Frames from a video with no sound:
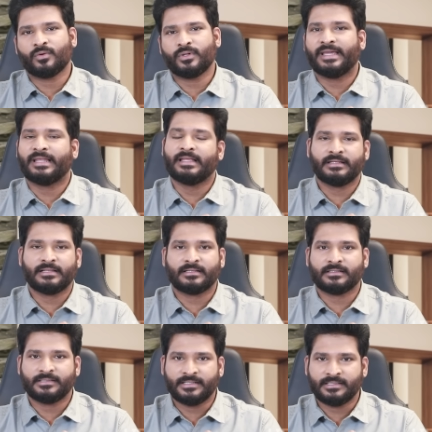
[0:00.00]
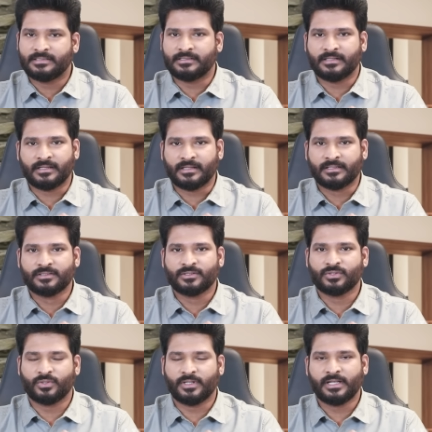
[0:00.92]
ஒரு எலைட்டில் தான் தேடிட்டுருக்காங்க
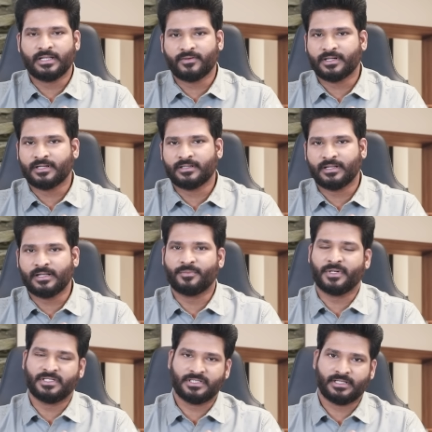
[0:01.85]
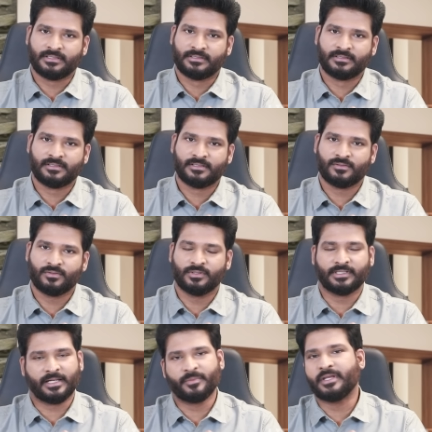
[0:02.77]
ஸோ நல்ல வரன் நல்லா படித்த ஒரு
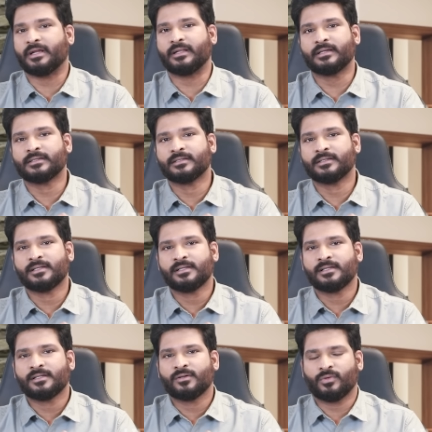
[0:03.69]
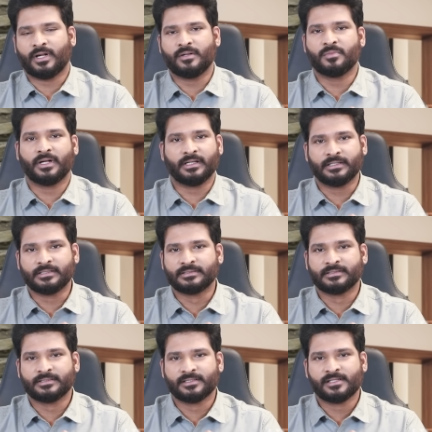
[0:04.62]
திறமையான ஒரு அன்பான
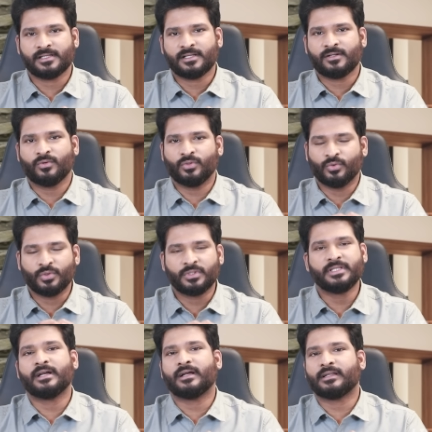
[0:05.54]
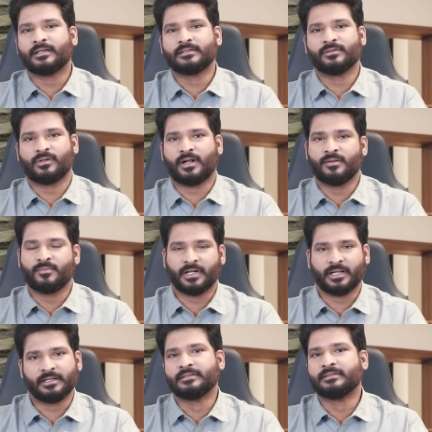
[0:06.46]
ஒரு உறுதியான ஒரு ஆண்
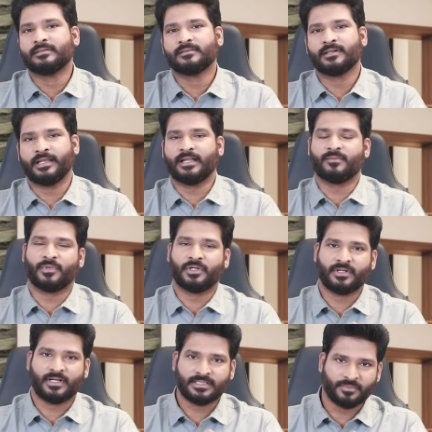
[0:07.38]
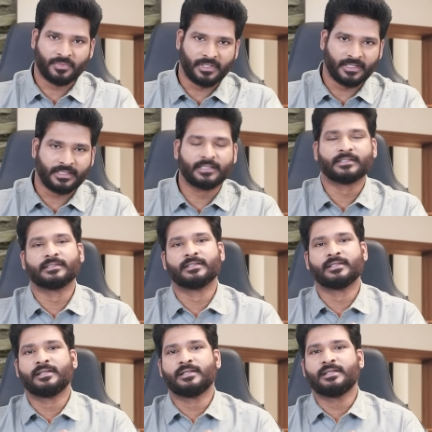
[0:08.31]
மகன் கல்யாணம் பண்ணிக்கணும்னு ஆசைப்பட்றாங்க
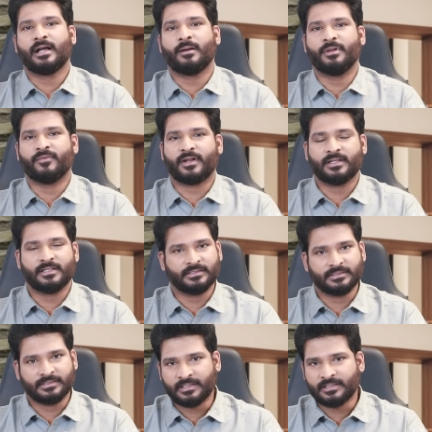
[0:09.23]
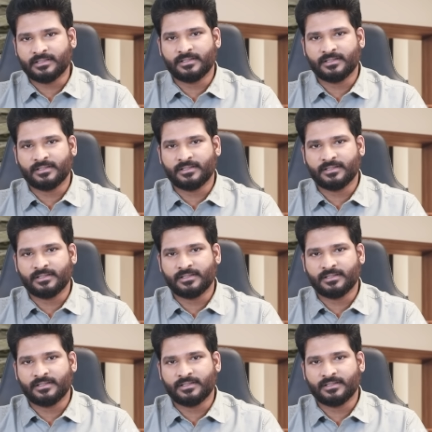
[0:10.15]
அப்படி வரணும் இருந்ததுன்னா